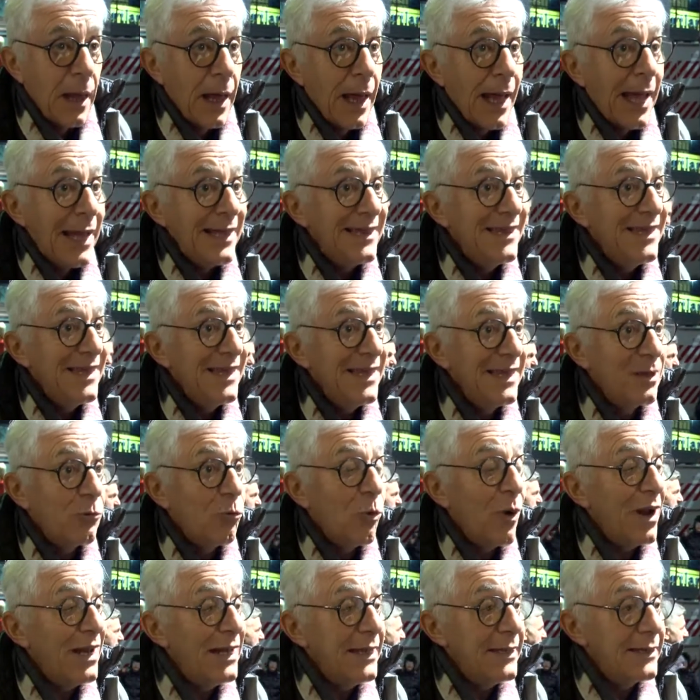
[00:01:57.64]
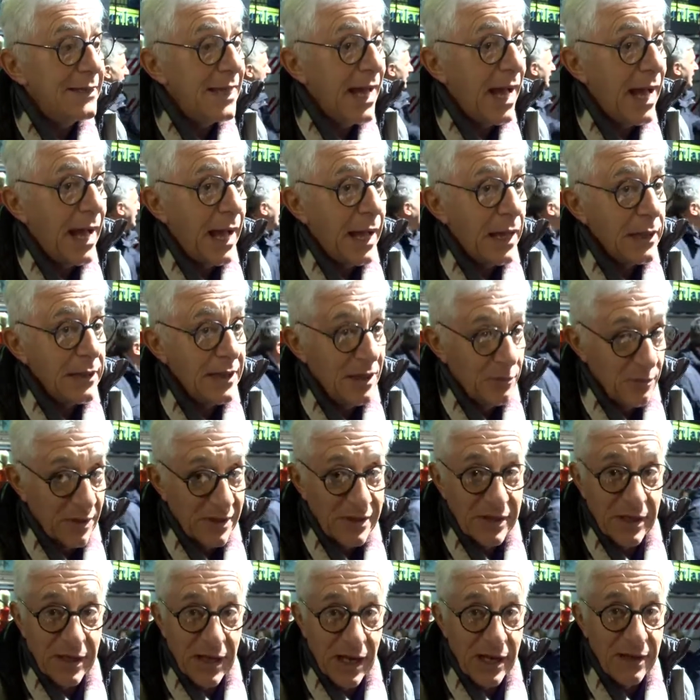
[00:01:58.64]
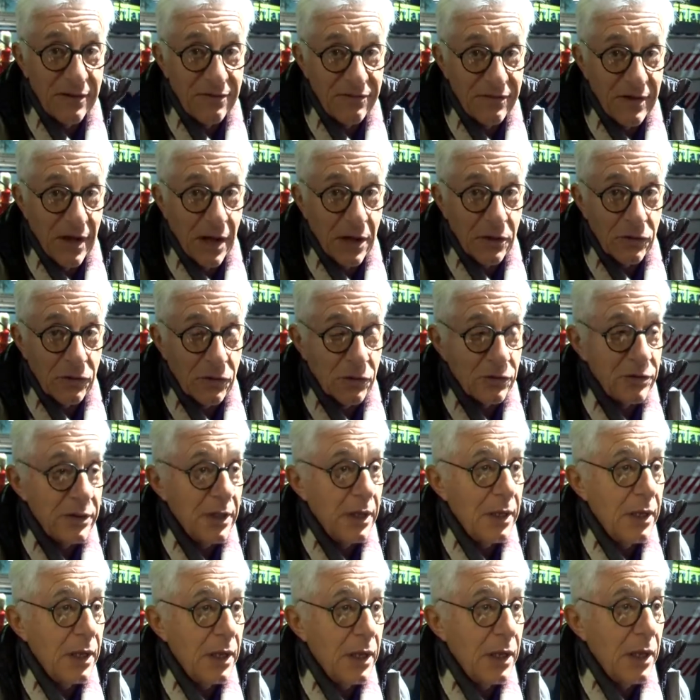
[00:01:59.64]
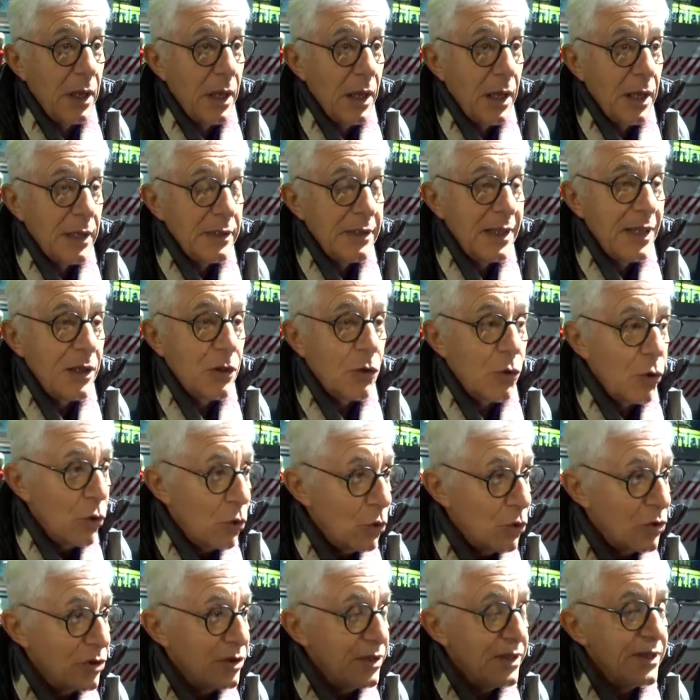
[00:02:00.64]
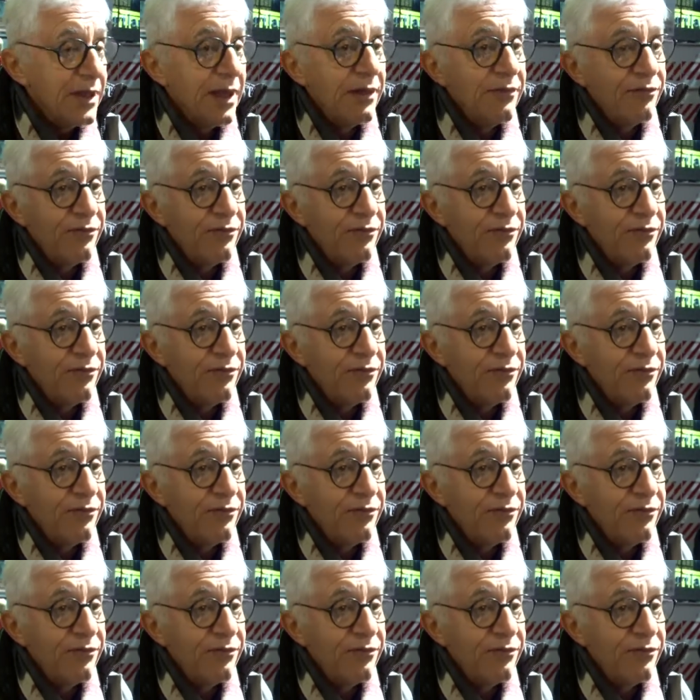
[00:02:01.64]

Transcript: e di qualità del materiale inviato, delle, dei corti, dei